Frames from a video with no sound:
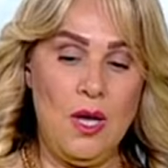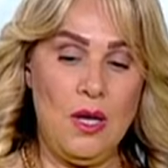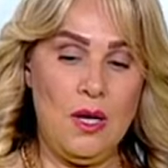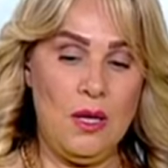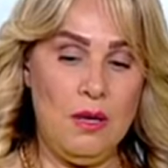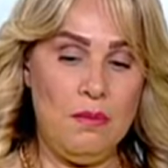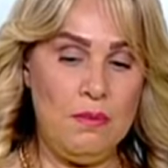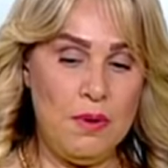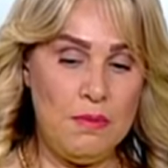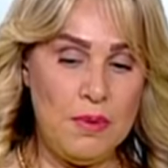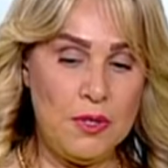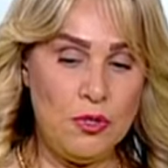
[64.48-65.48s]
آه،
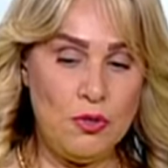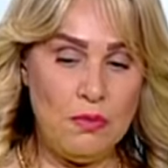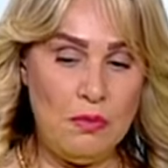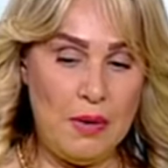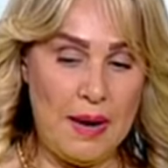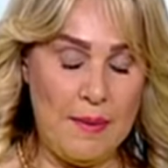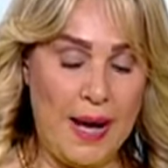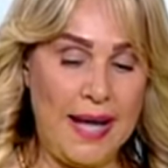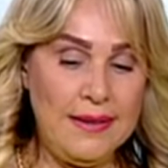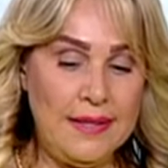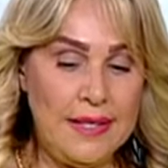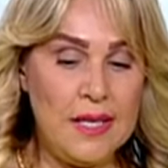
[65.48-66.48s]
بت لما
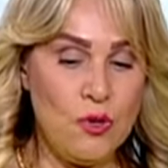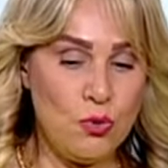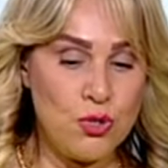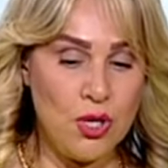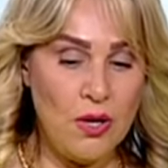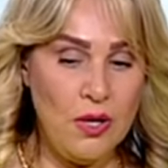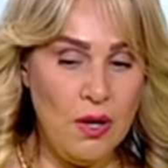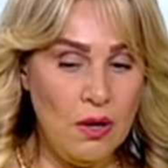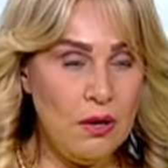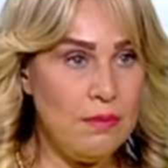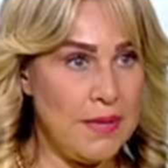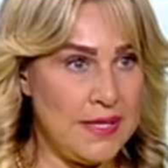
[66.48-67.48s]
حد جه
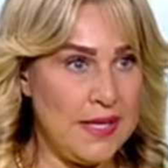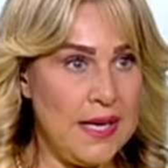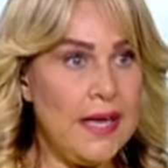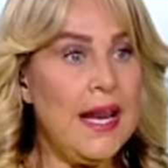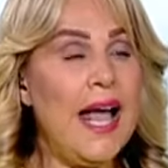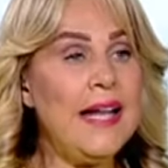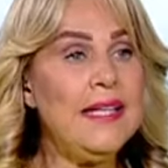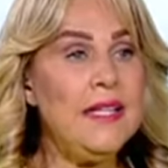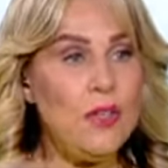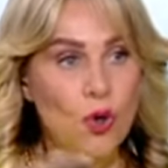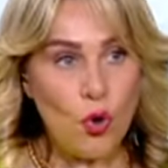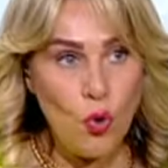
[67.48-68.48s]
قصير مثلا
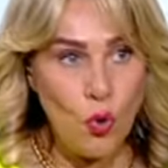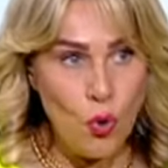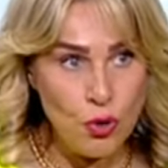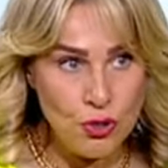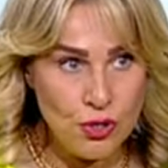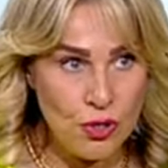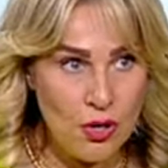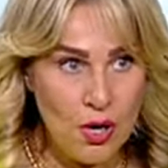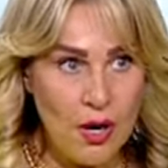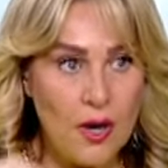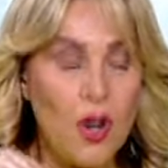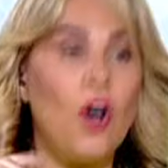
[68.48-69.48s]
اني
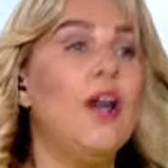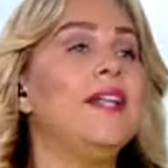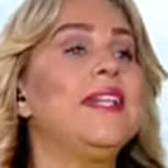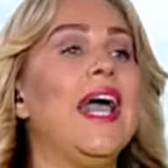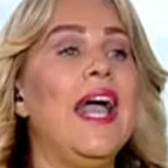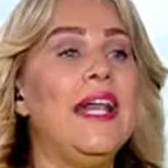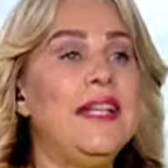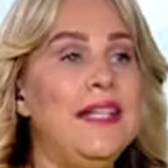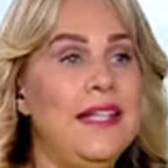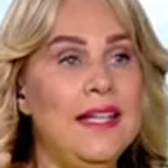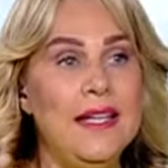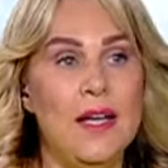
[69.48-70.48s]
اسر لغايه
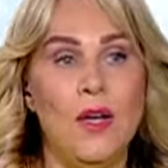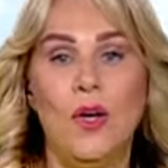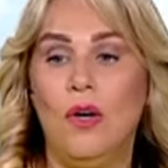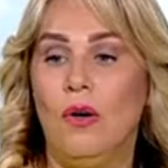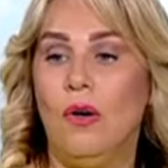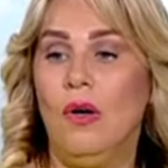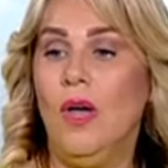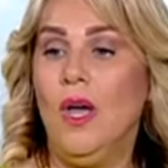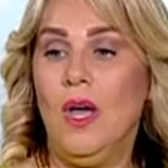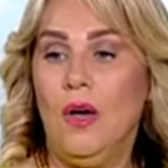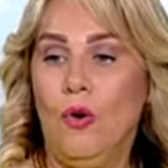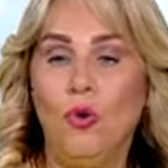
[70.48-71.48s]
اني
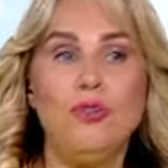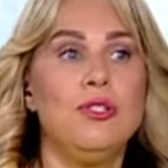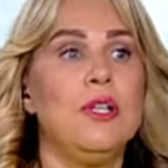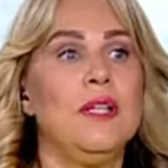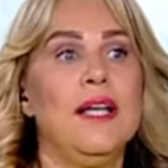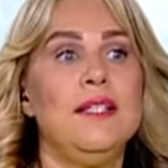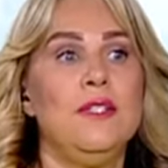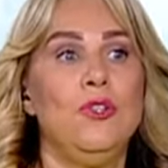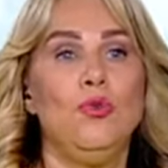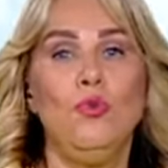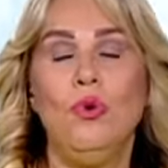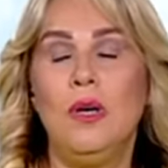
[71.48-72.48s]
اسره تحس
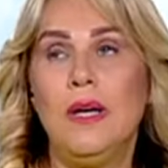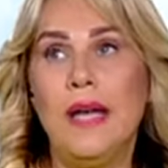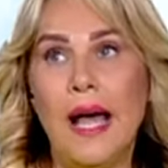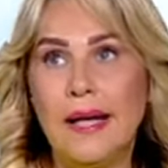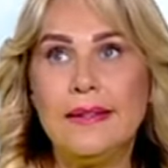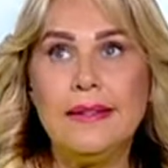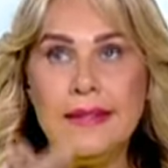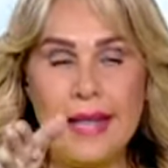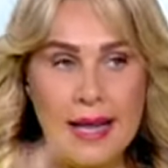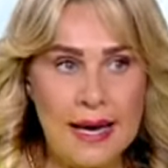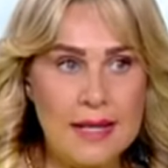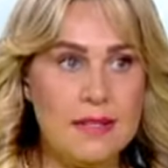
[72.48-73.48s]
تقول لا
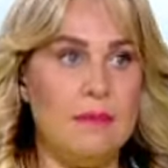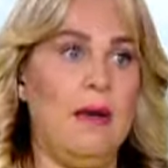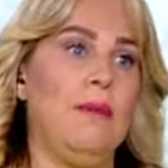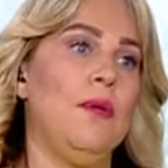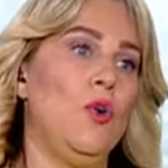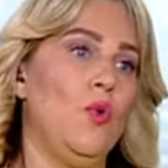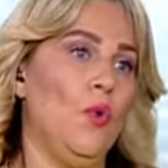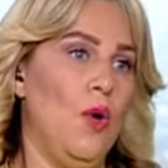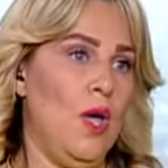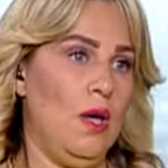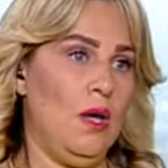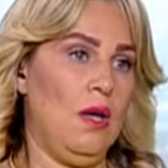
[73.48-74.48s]
ده لازم اعمل له
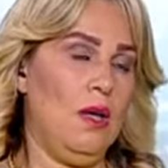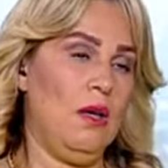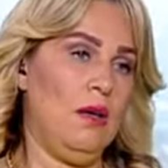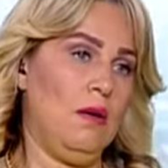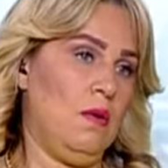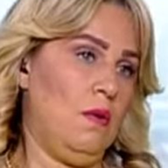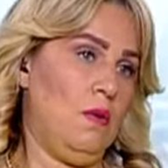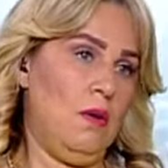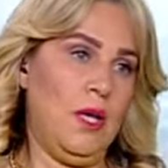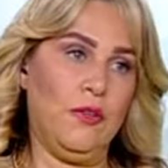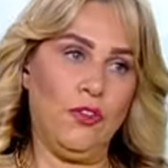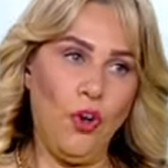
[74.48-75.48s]
آه،
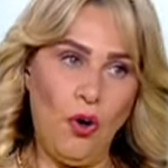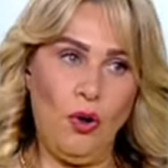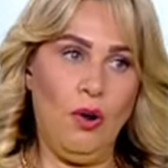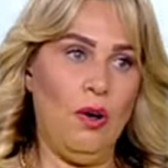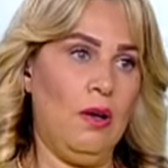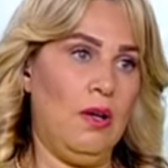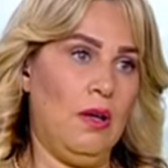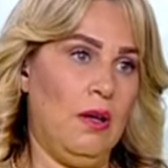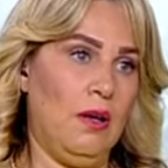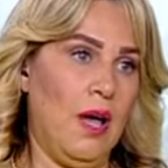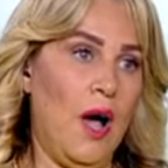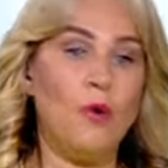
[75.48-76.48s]
آه، اطاله
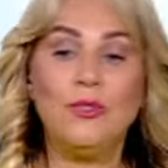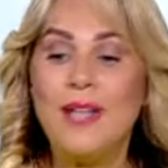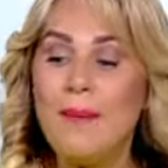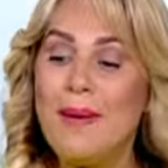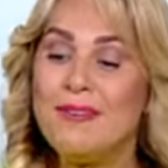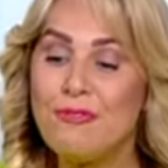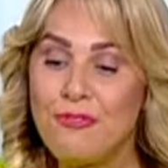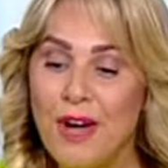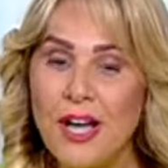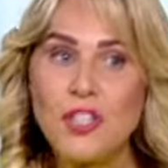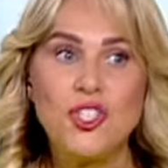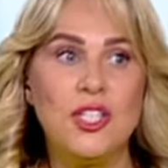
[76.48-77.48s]
آه، او ده ما
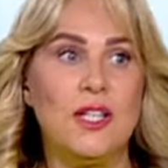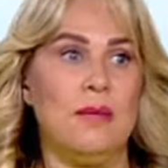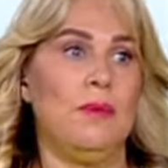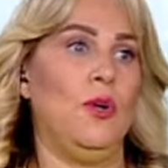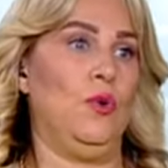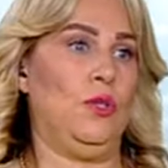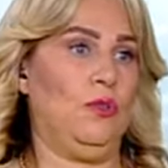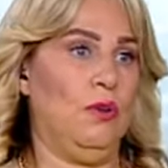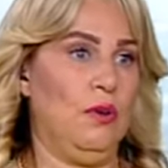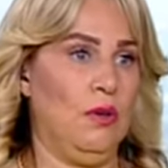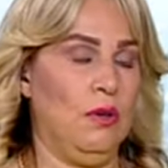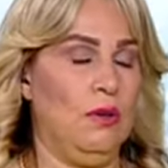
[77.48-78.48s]
ينفعش يتعمل له
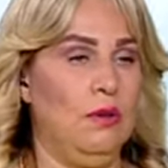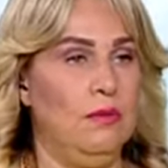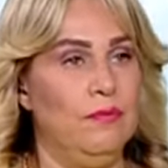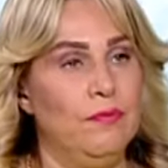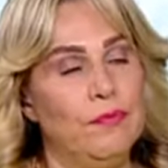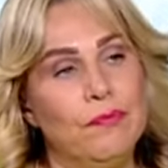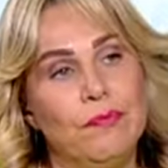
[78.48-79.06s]
اطاله هو طبعا